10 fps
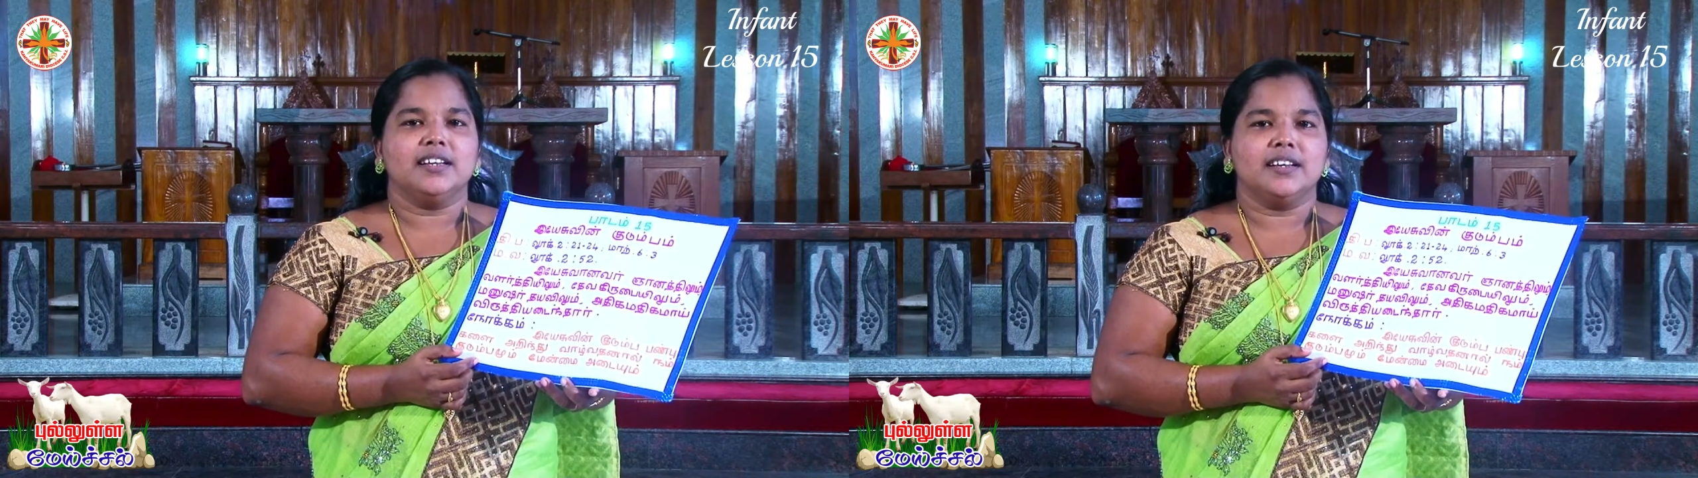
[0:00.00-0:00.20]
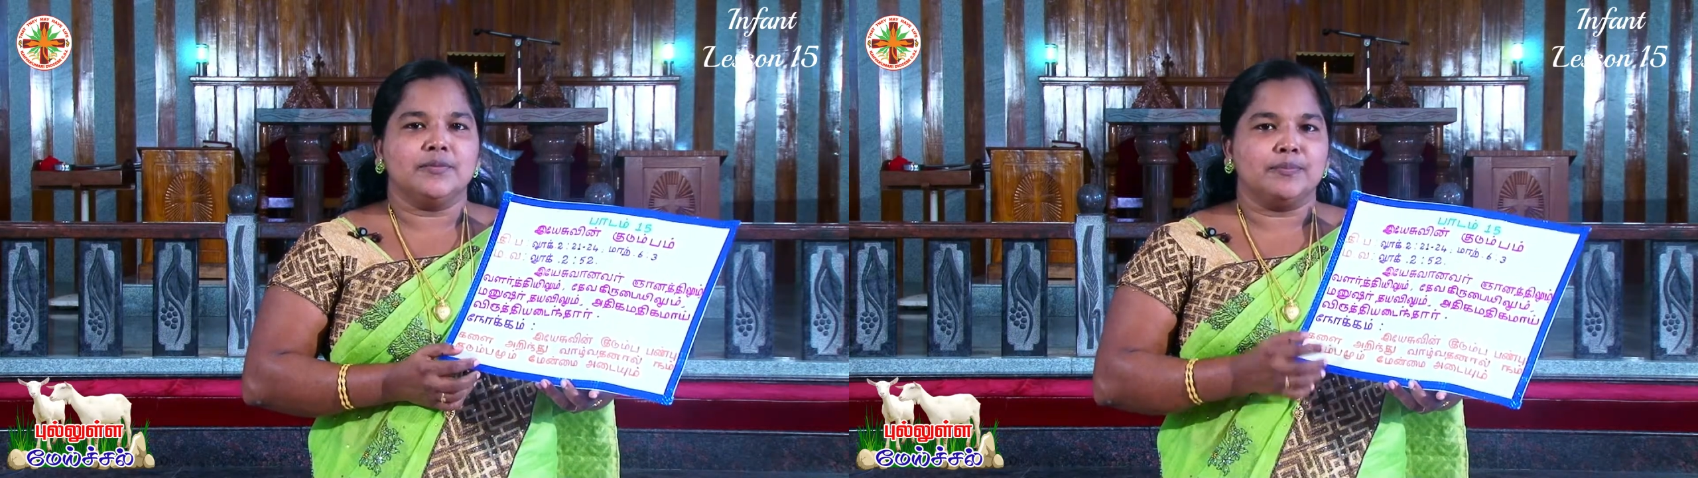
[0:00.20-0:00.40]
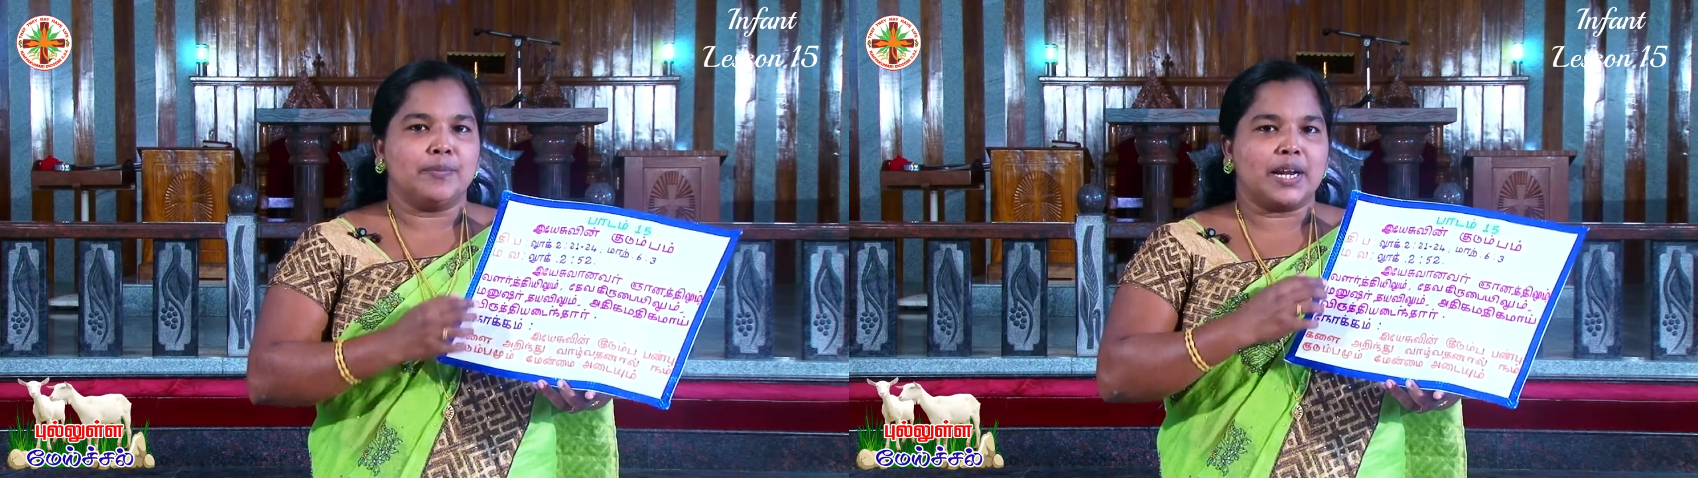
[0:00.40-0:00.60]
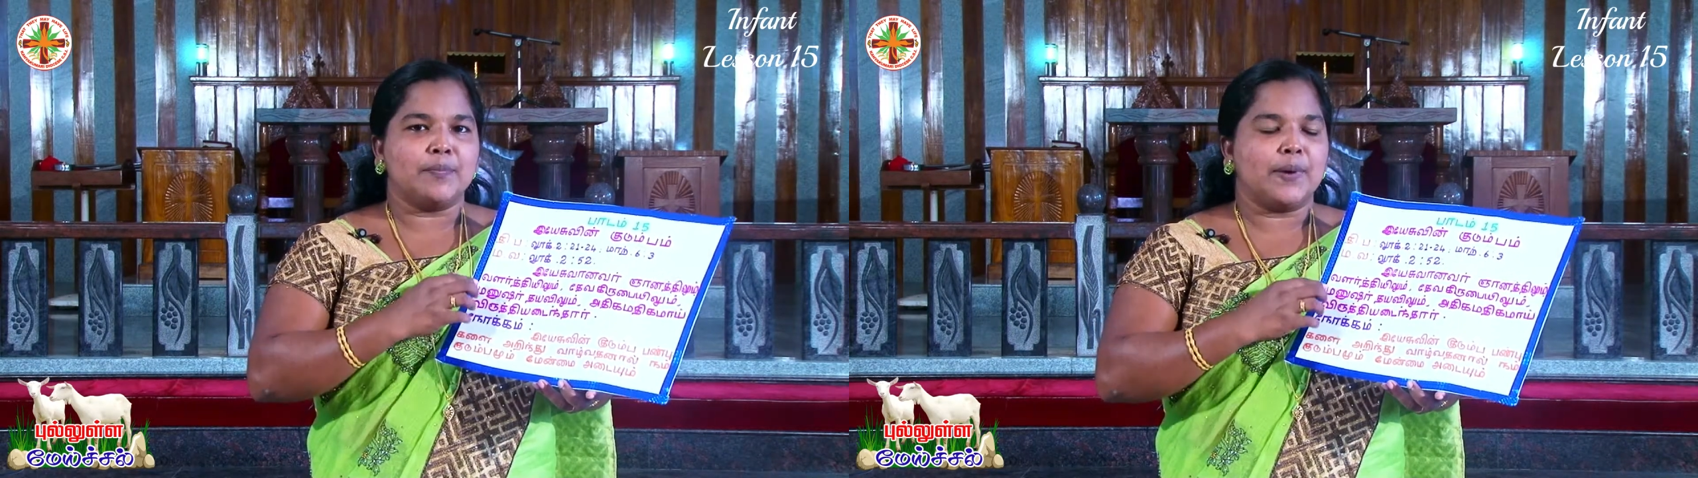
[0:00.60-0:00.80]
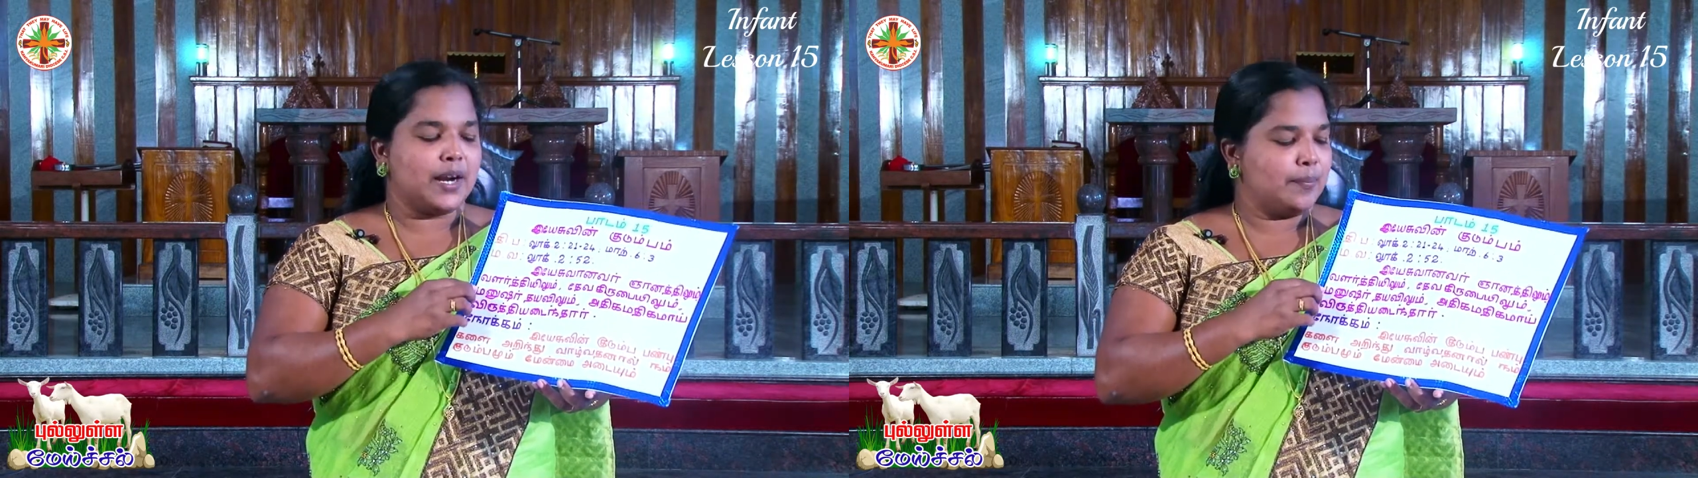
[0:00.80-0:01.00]
நீ
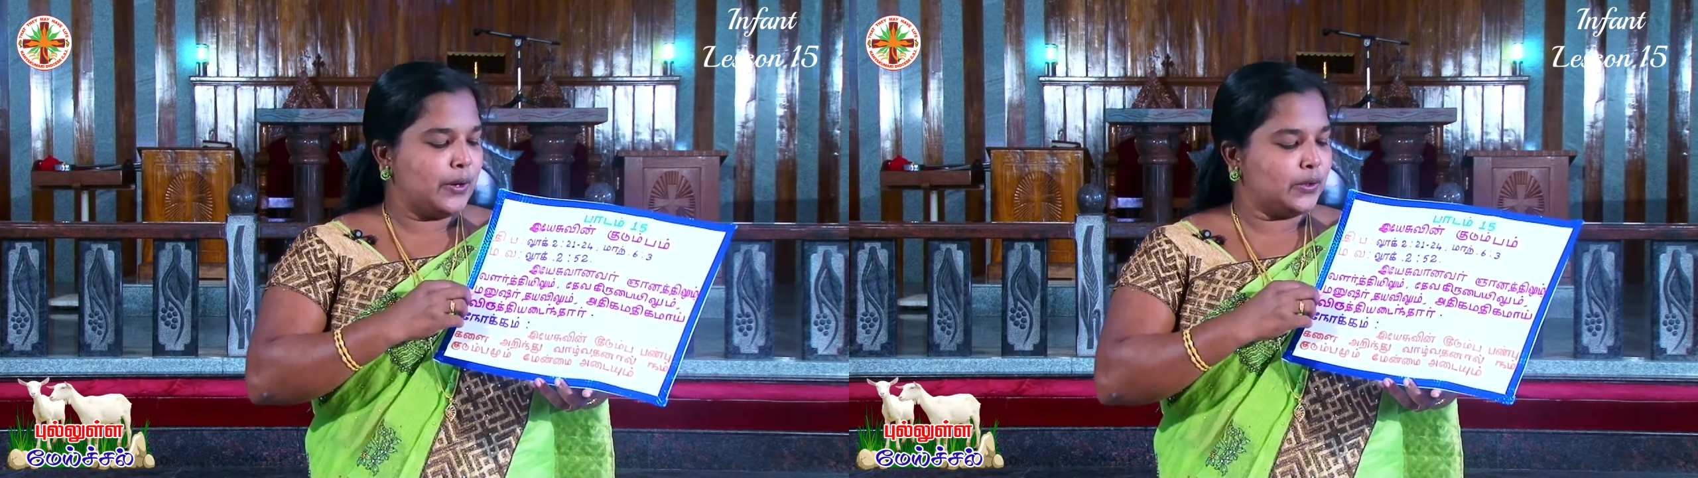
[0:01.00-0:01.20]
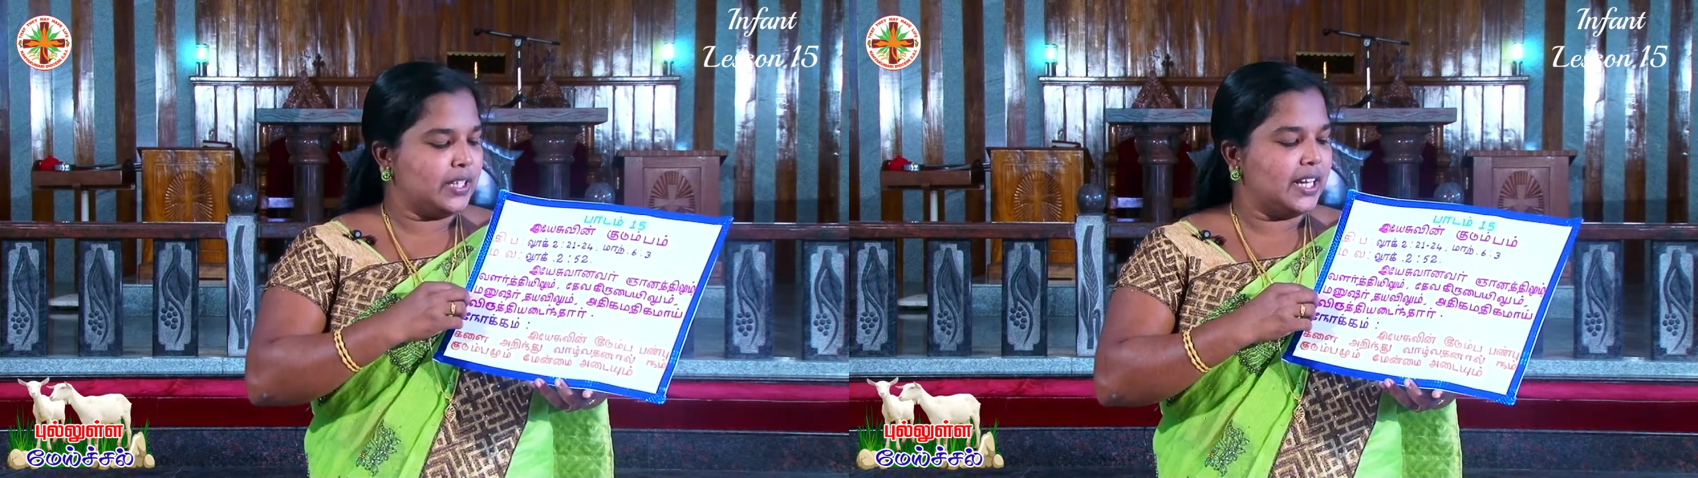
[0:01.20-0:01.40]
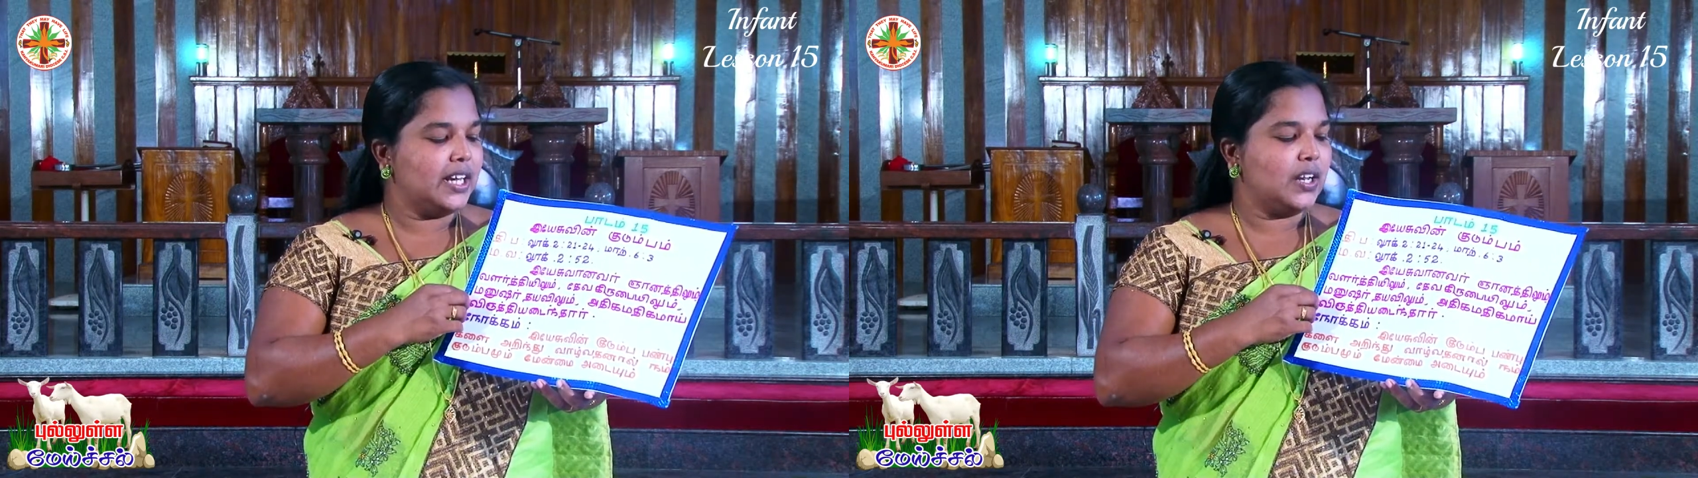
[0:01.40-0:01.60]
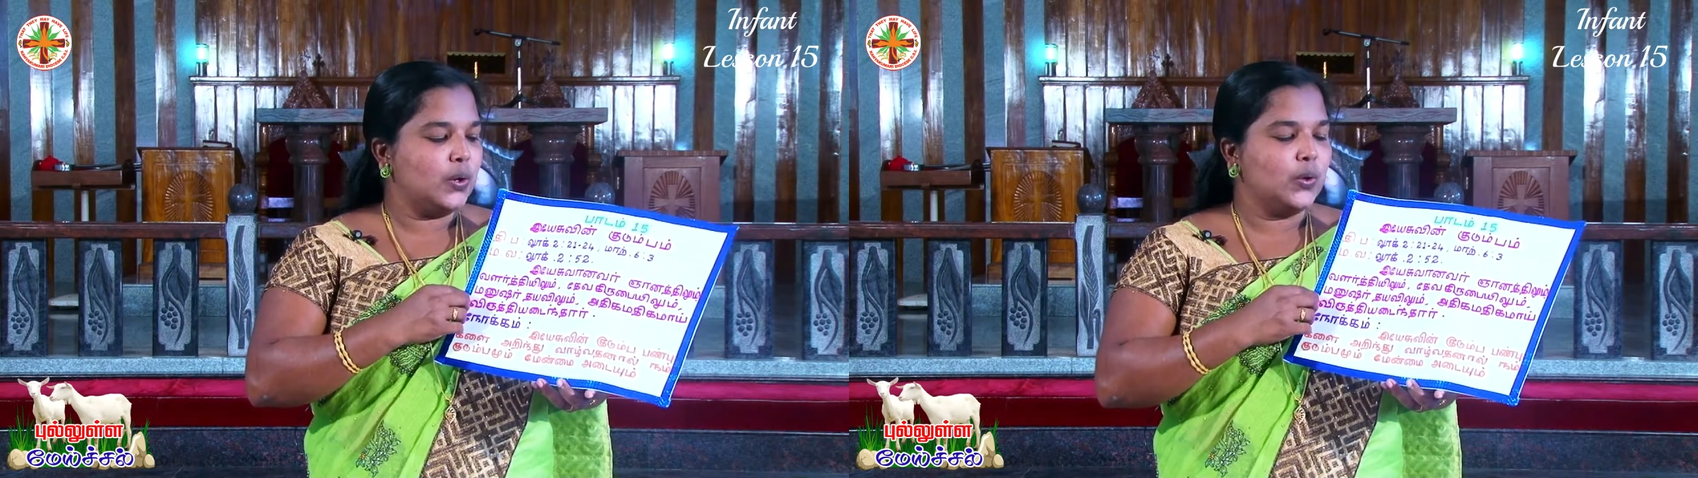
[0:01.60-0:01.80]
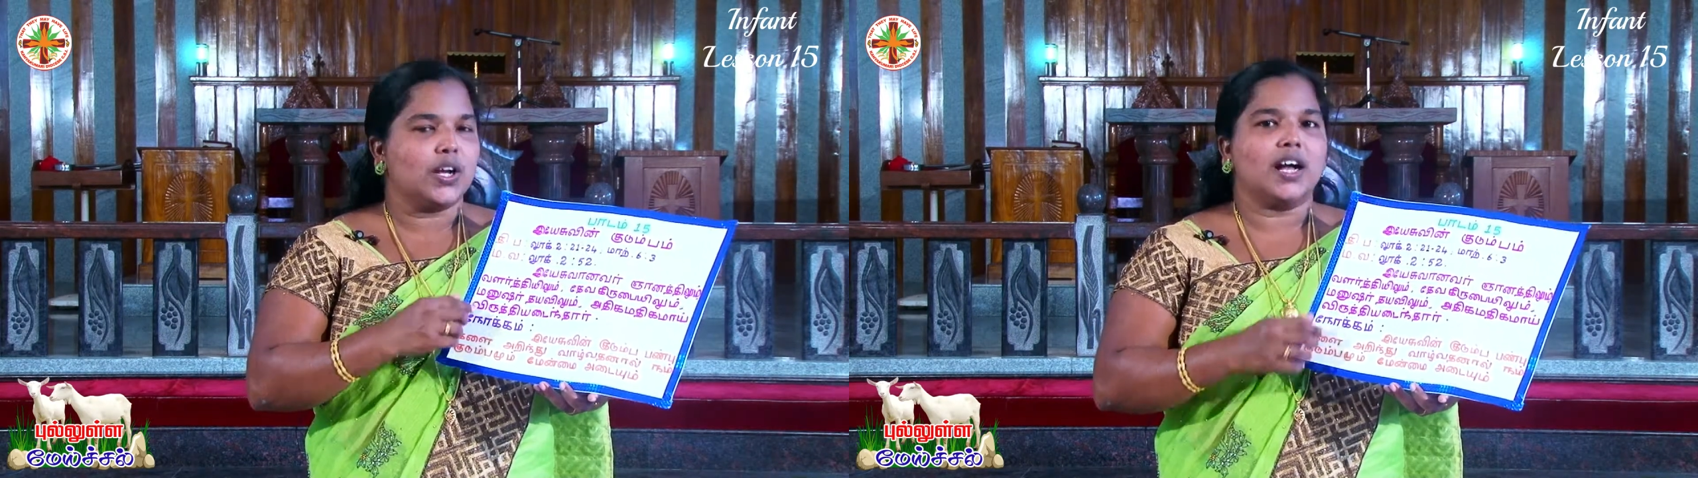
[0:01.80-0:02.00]
மனப்பாட பகுதி
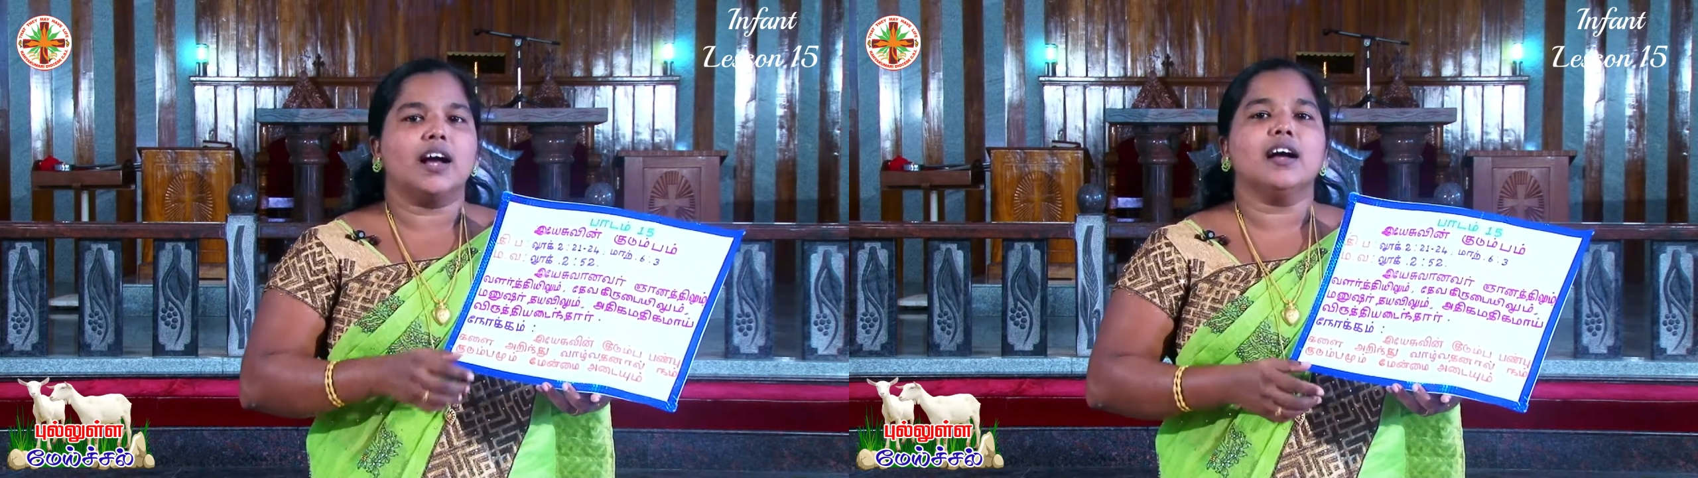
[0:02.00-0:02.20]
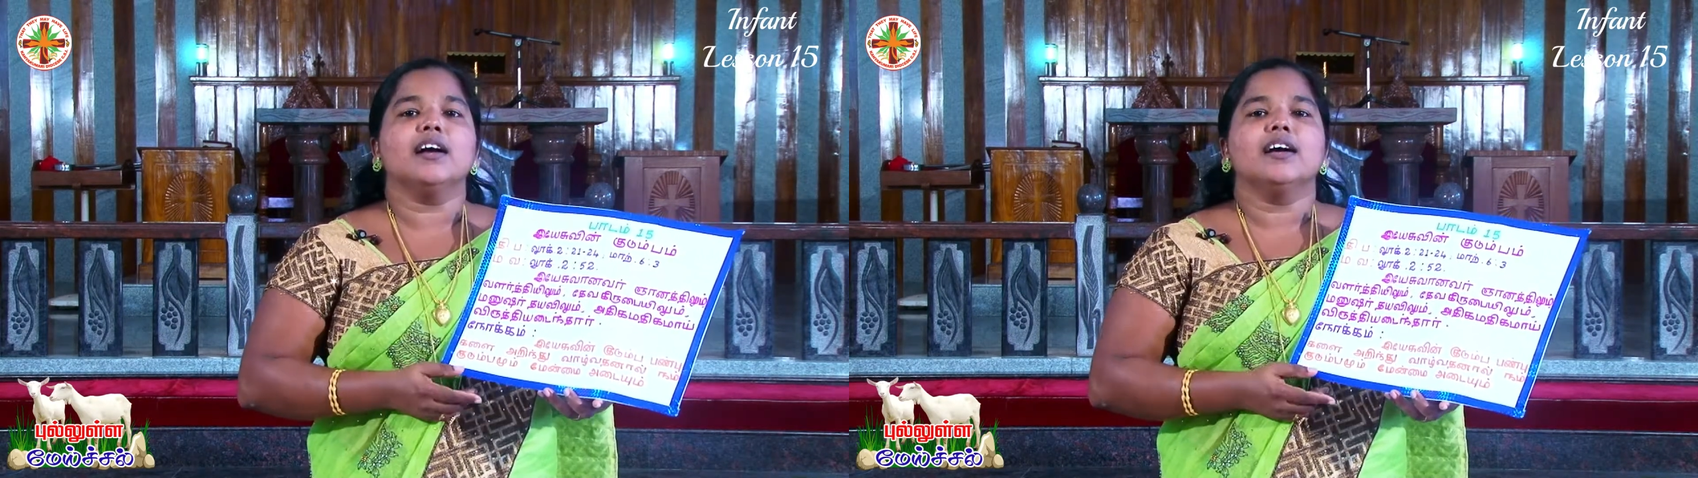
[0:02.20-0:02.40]
லூக்கா